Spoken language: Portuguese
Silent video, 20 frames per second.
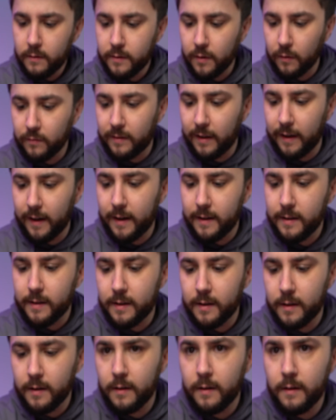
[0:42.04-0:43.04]
São
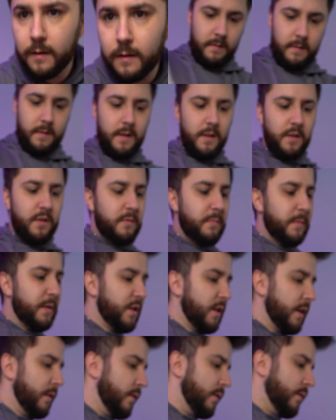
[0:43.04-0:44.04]
três. Este
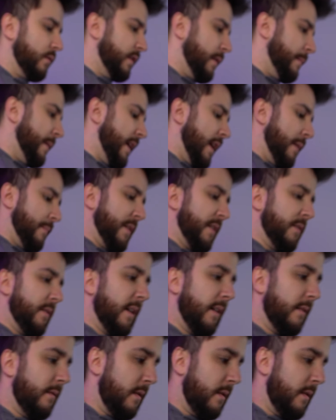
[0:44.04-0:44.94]
bicheiro aqui não tem mais nada, não, não.